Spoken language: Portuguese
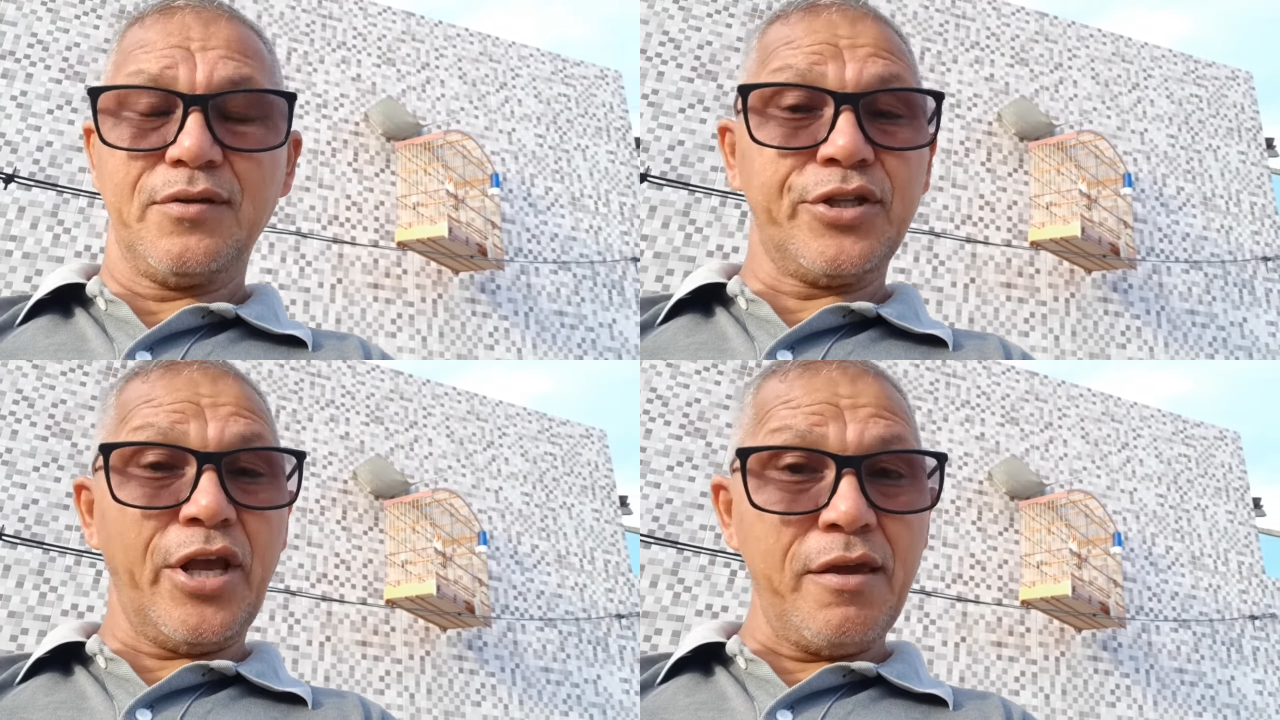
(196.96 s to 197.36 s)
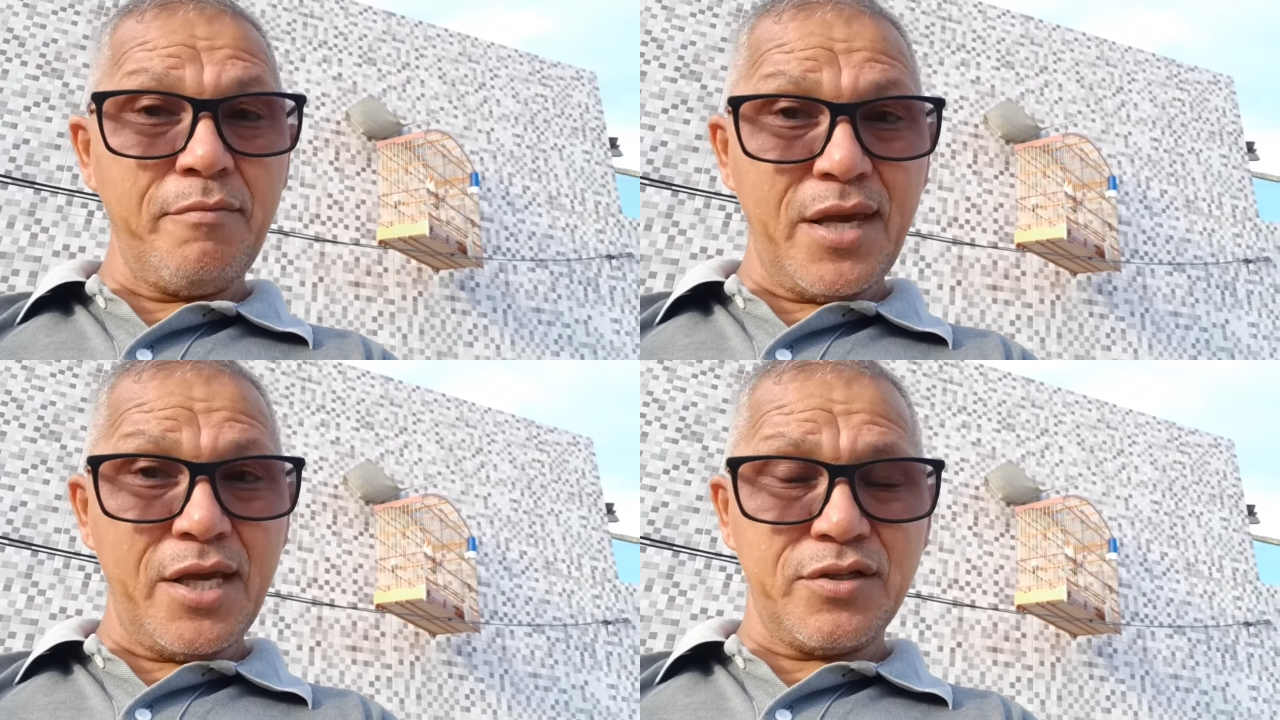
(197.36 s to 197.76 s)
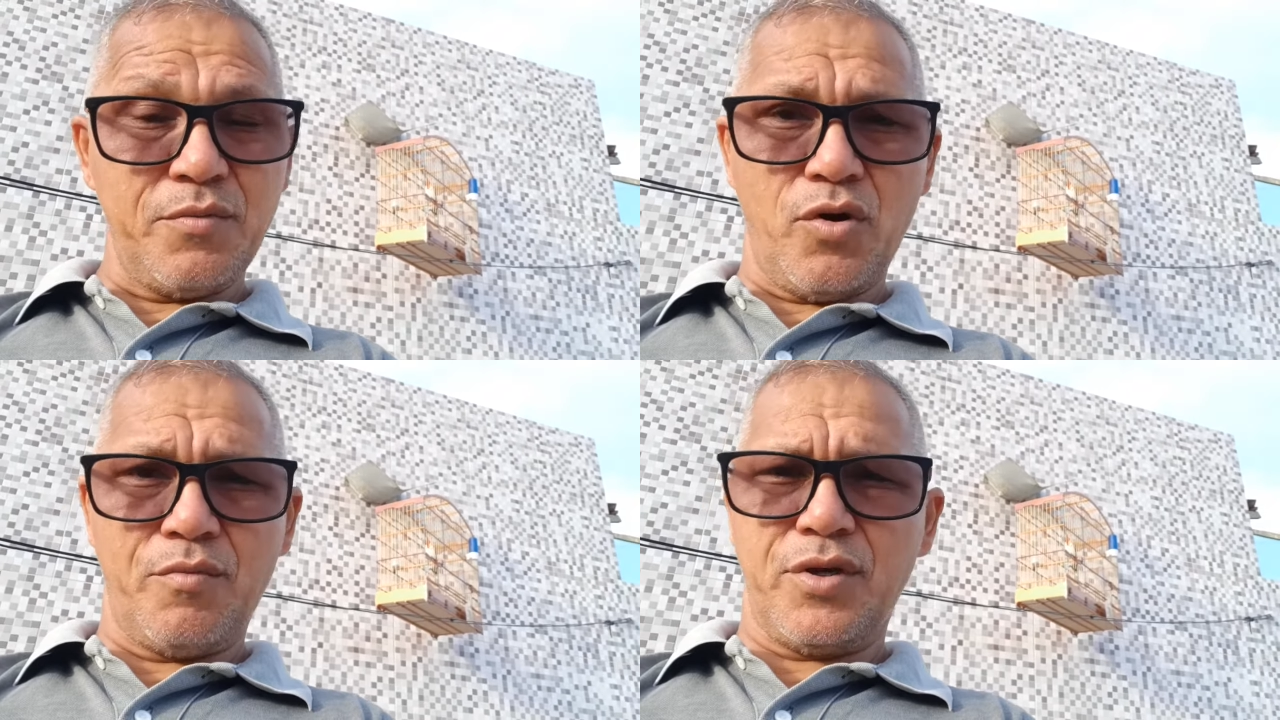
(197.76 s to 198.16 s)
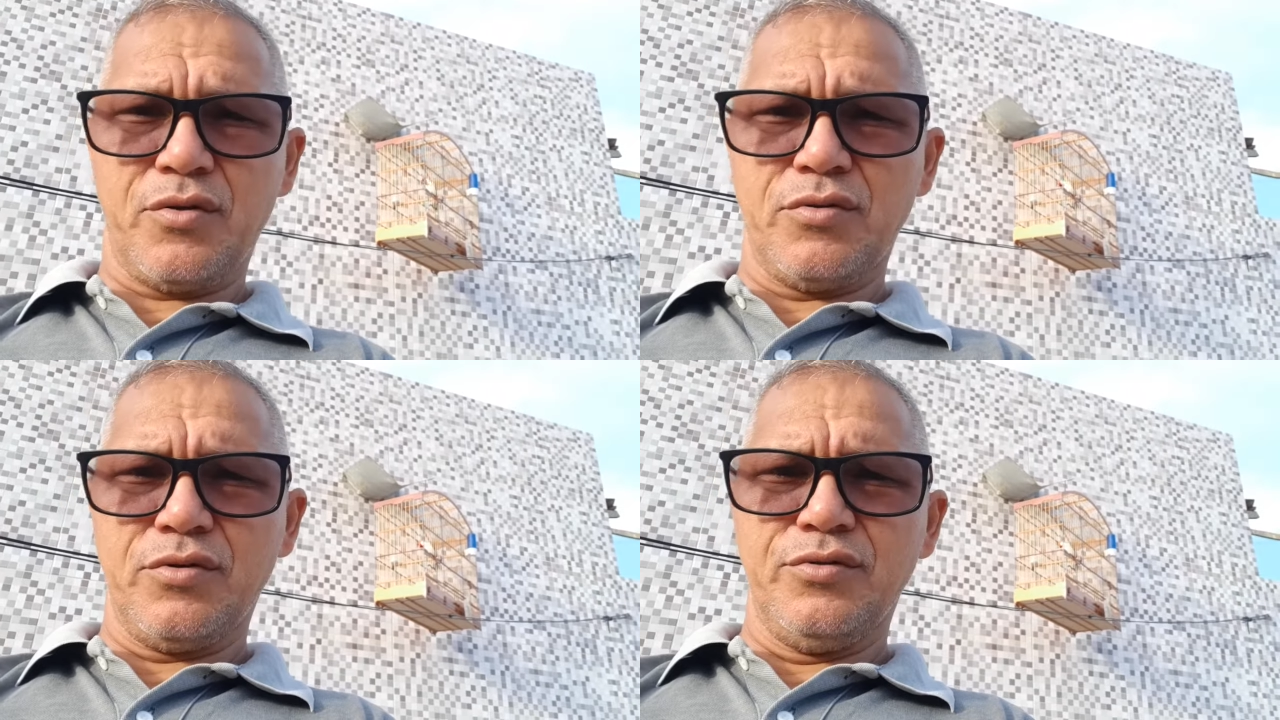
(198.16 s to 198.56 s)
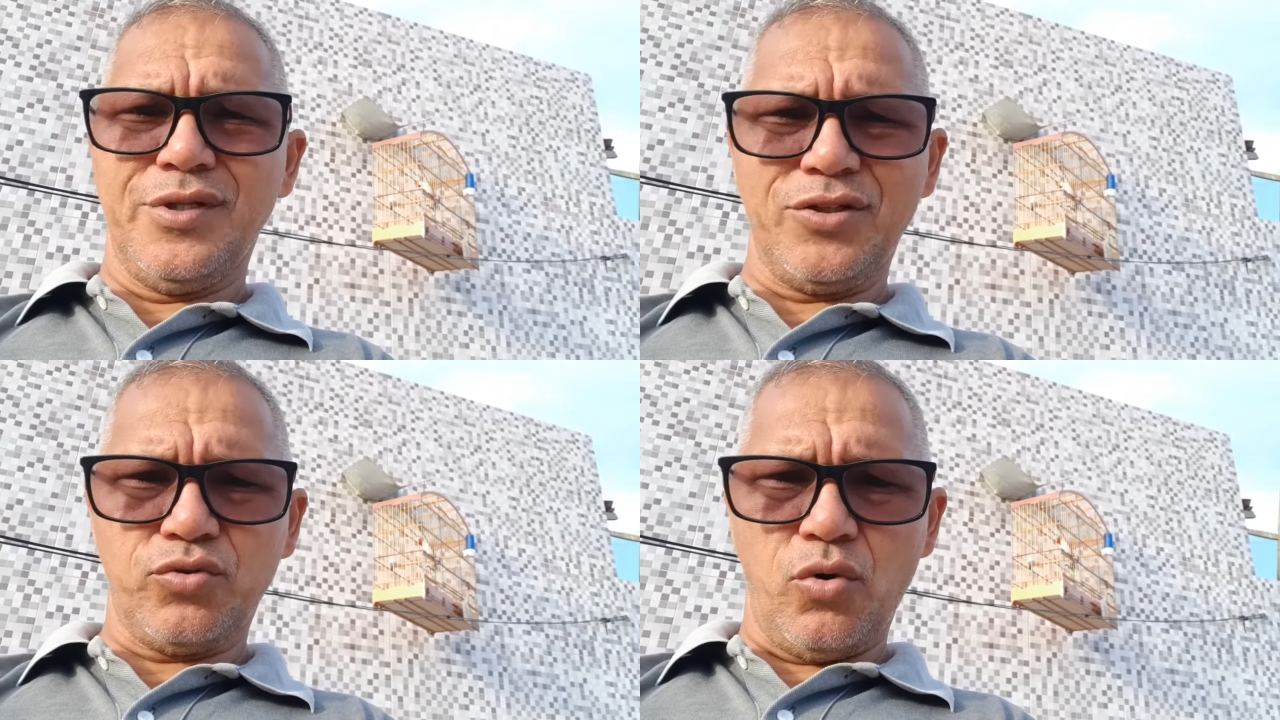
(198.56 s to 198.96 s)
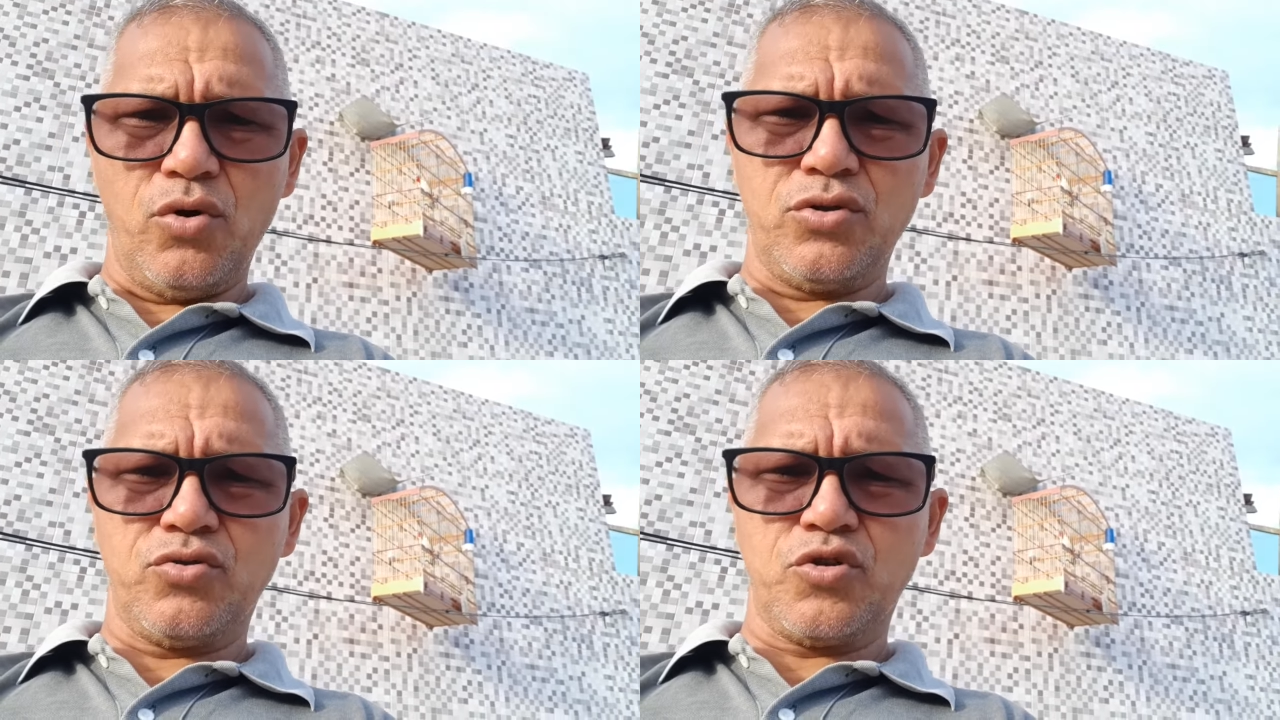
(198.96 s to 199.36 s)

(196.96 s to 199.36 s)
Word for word: tenha em mente, meu amigo, nem todos